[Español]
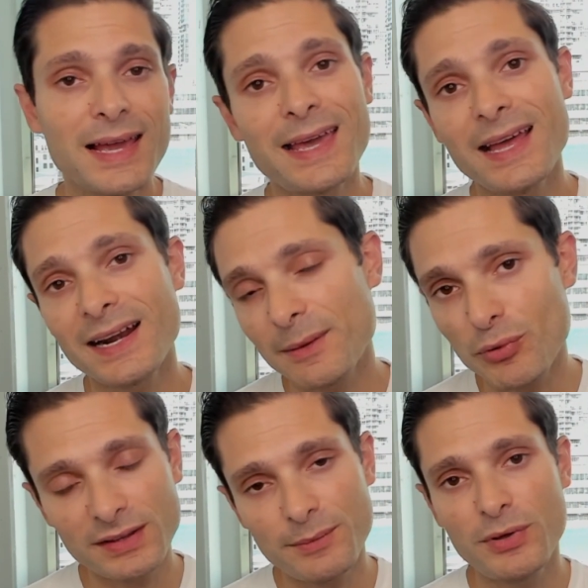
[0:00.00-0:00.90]
qué
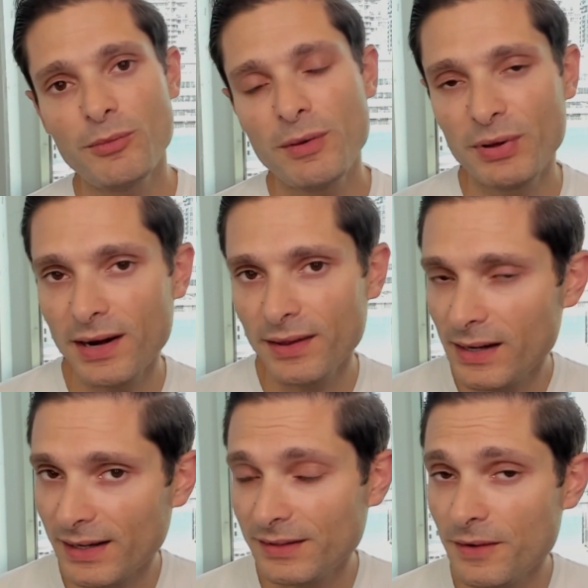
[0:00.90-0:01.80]
respuesta podemos esperar de
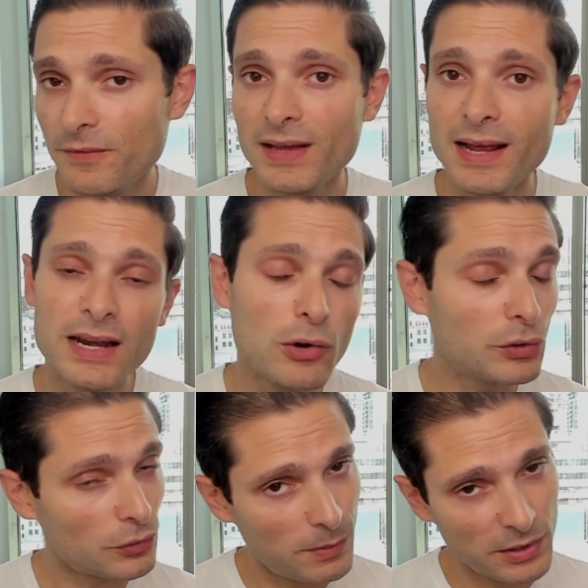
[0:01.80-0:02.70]
la Reserva Federal y
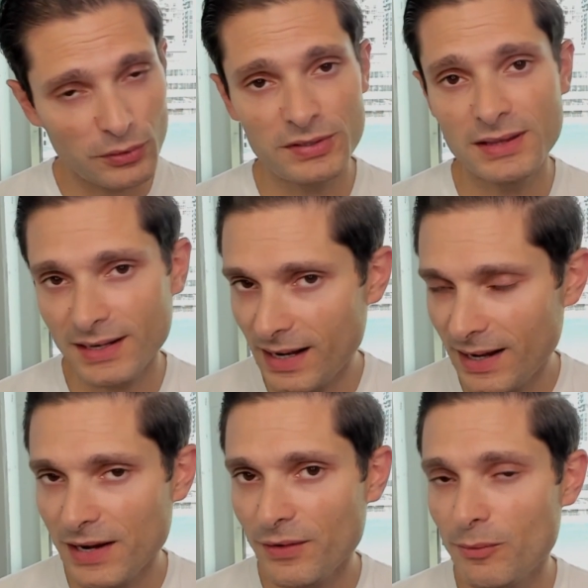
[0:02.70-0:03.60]
otros bancos centrales
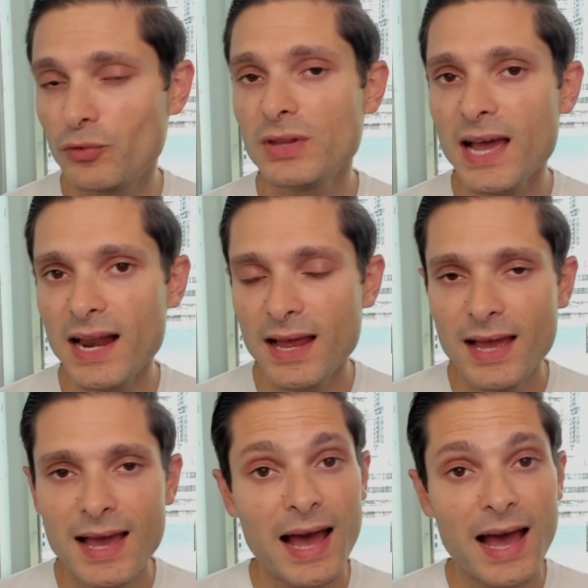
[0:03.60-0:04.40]
a nivel mundial,